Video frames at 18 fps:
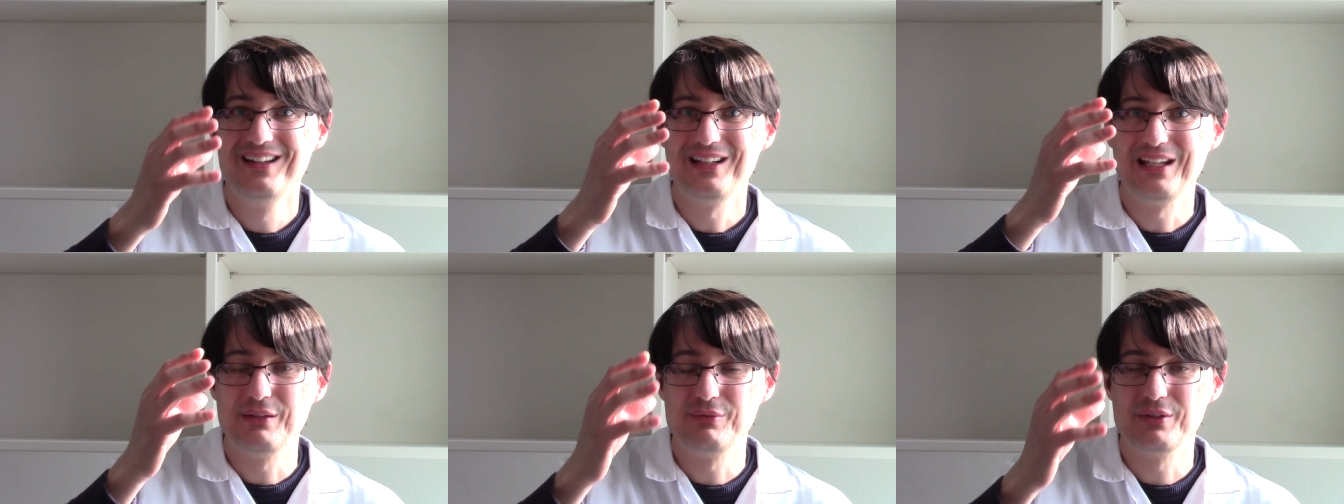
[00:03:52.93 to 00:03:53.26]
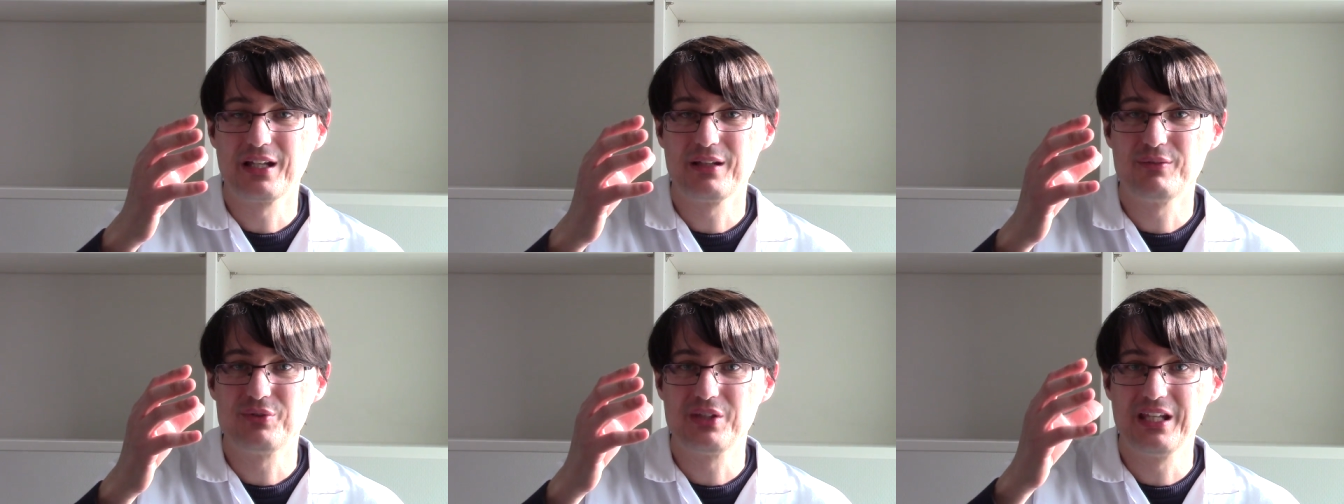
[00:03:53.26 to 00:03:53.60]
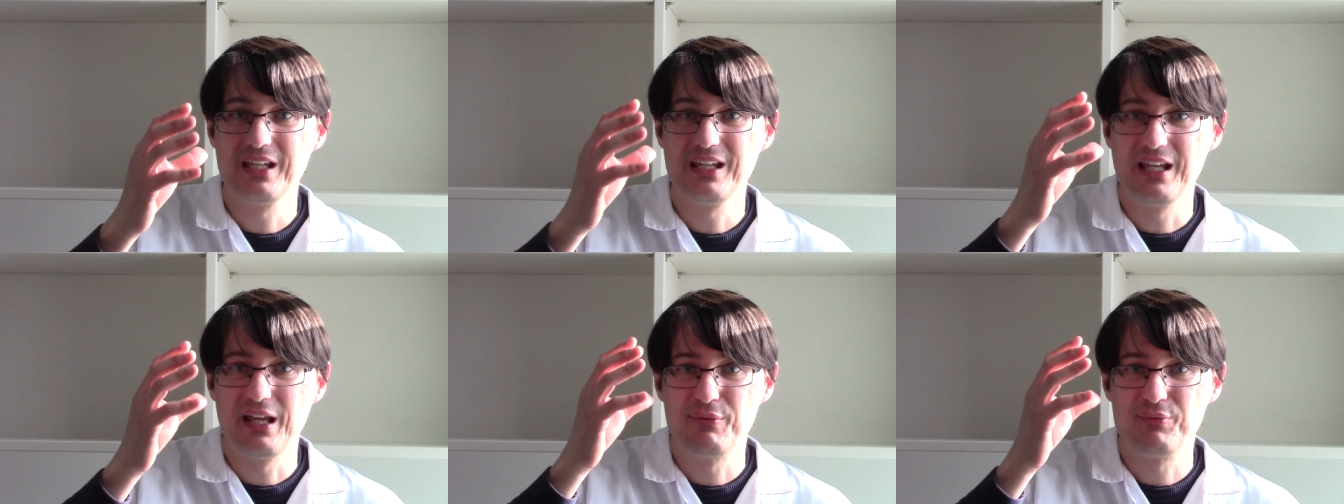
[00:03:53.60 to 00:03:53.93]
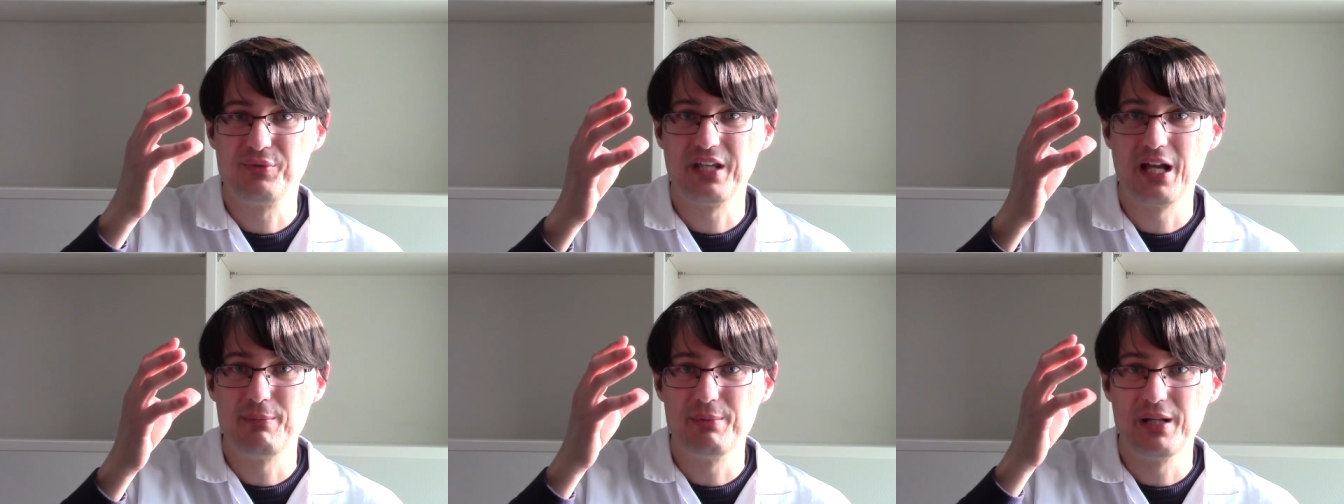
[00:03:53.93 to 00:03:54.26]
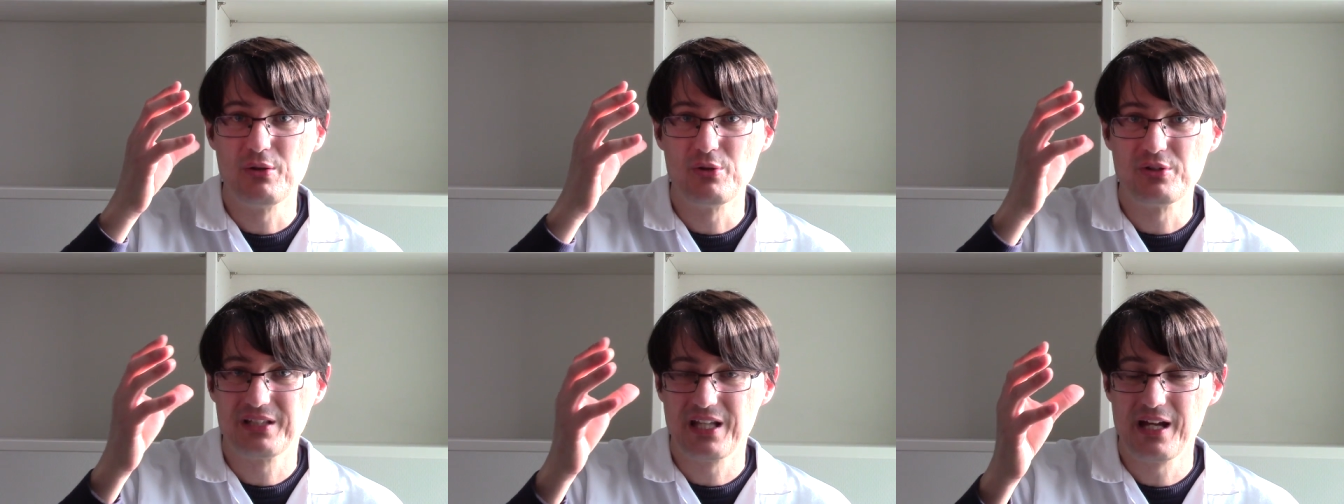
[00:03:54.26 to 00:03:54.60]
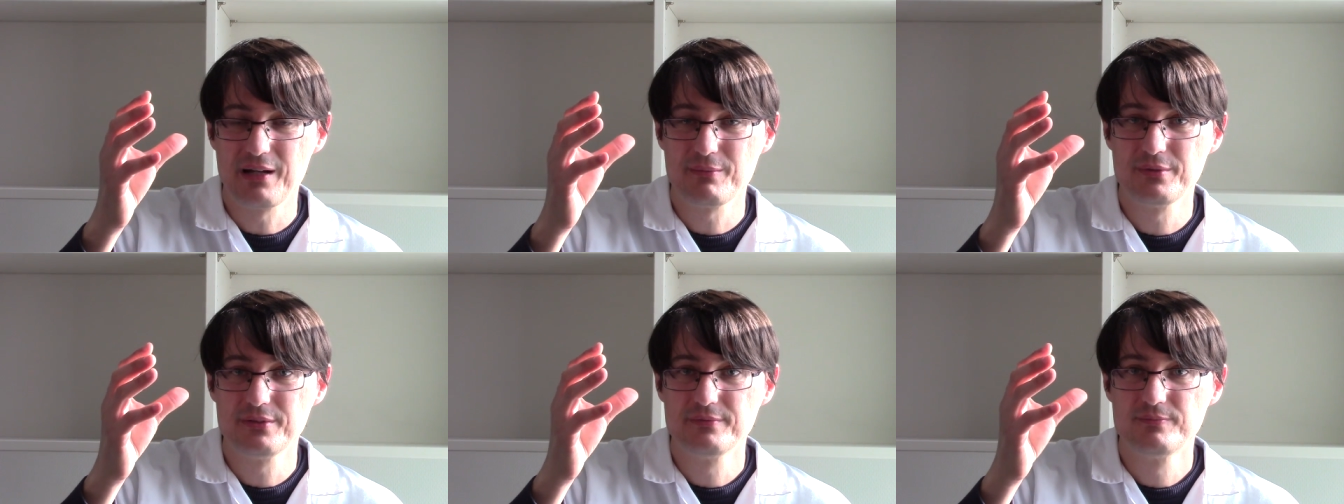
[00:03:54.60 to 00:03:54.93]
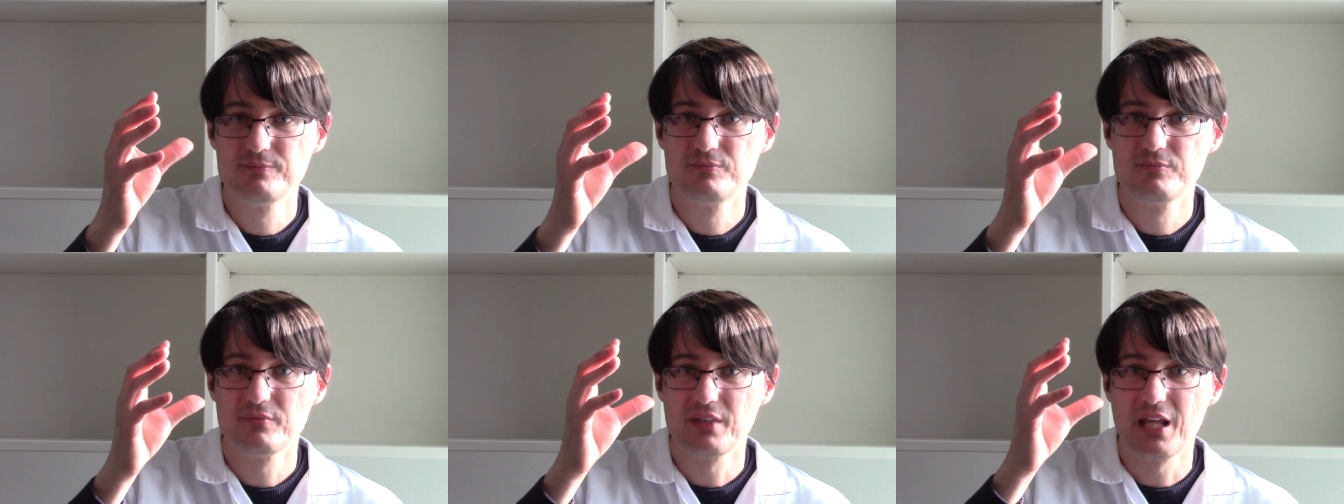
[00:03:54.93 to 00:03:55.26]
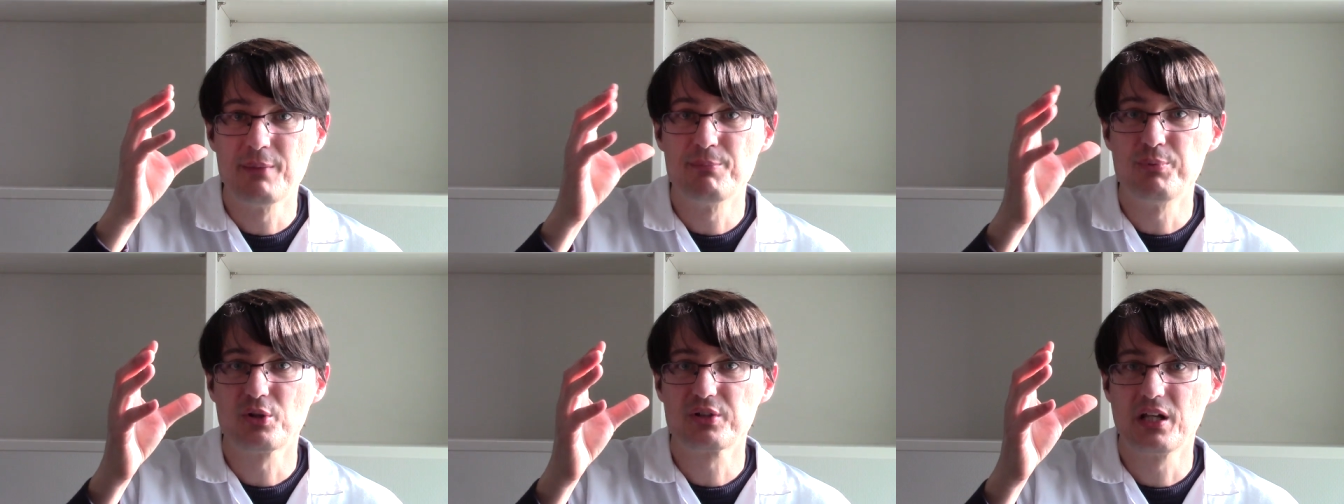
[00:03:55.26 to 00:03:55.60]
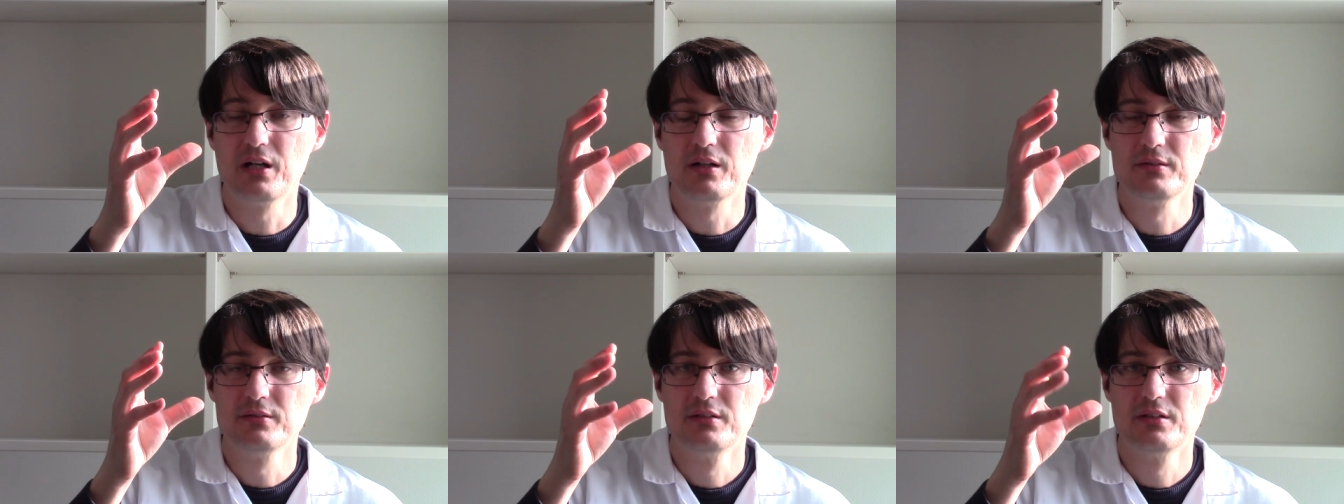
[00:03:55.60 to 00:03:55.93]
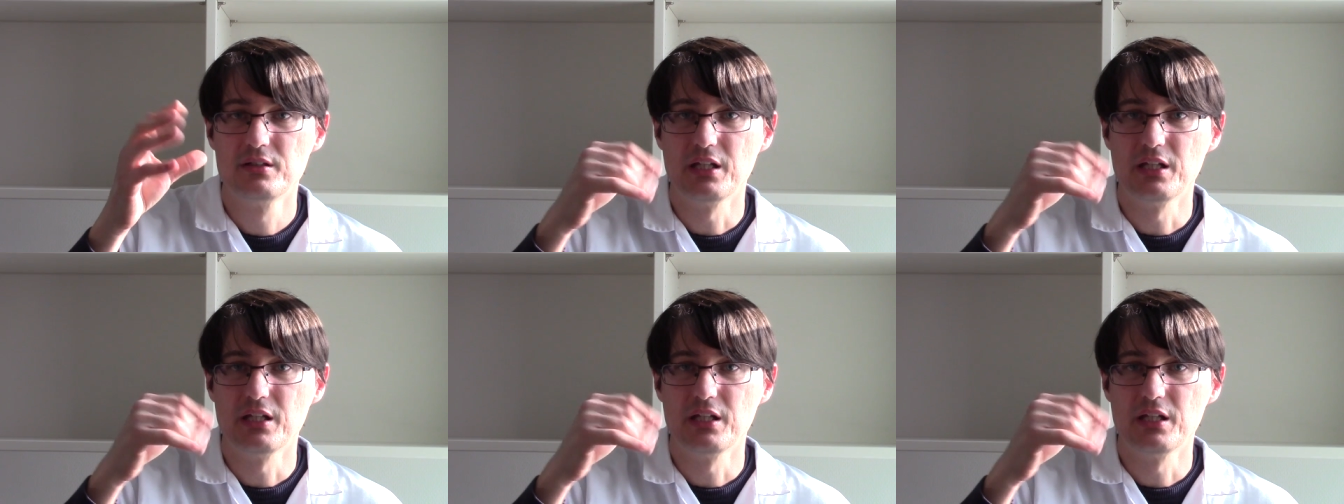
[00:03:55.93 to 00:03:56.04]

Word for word: est vérifiée, est fiable est le terme important,